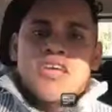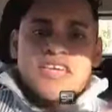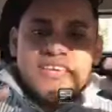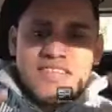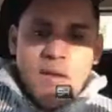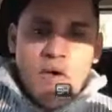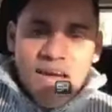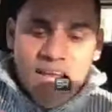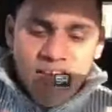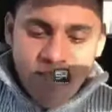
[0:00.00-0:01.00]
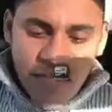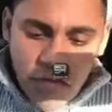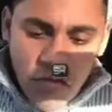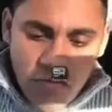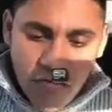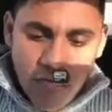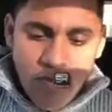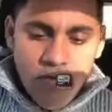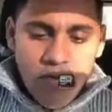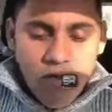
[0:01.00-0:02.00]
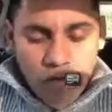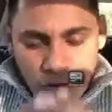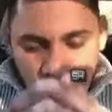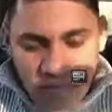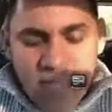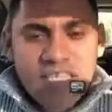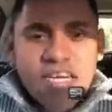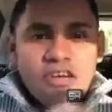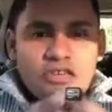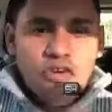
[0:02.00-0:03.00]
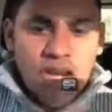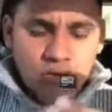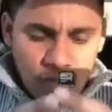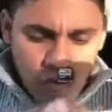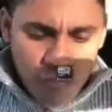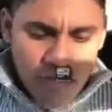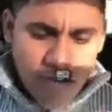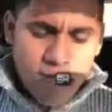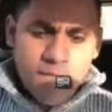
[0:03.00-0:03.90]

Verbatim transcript: Y estamos agradecidos con toda esa gente que nos dio algo de comer.